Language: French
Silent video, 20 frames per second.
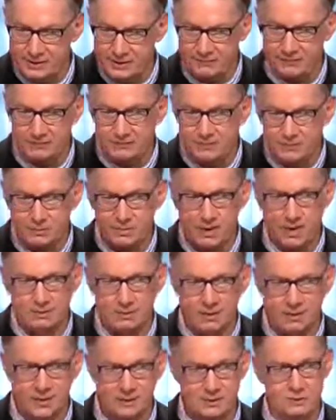vous avez, semblez
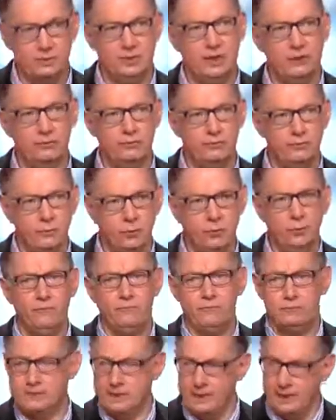avoir des résultats nouveaux,
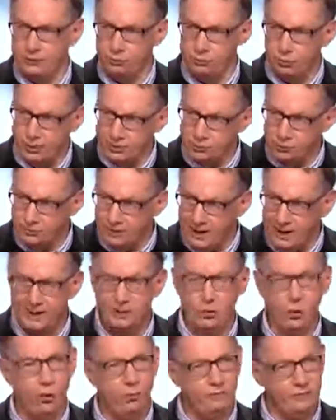vous allez nous les
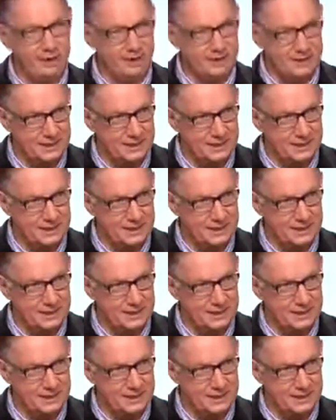soumettre, on va